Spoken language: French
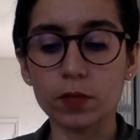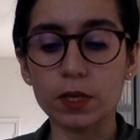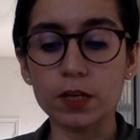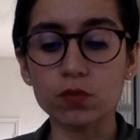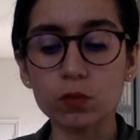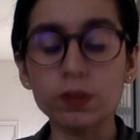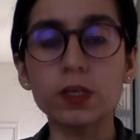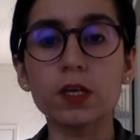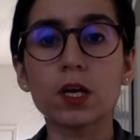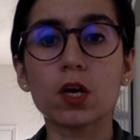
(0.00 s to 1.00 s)
la
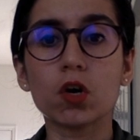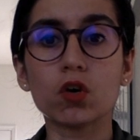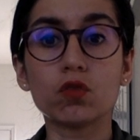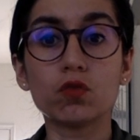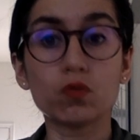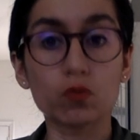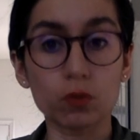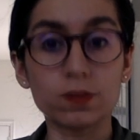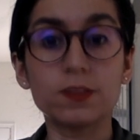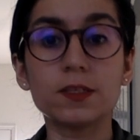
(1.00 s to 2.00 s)
journée du
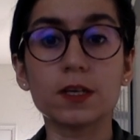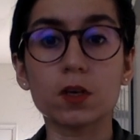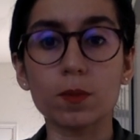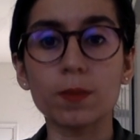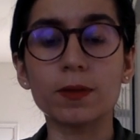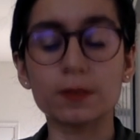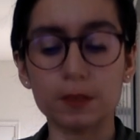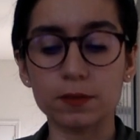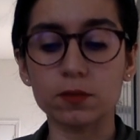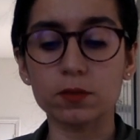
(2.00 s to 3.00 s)
jeudi est quand même
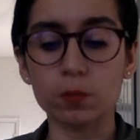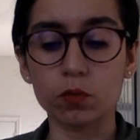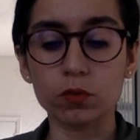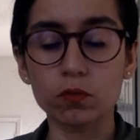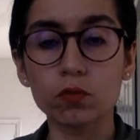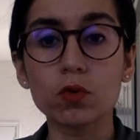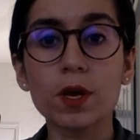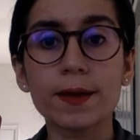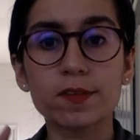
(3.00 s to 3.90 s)
intéressante d'un point de vue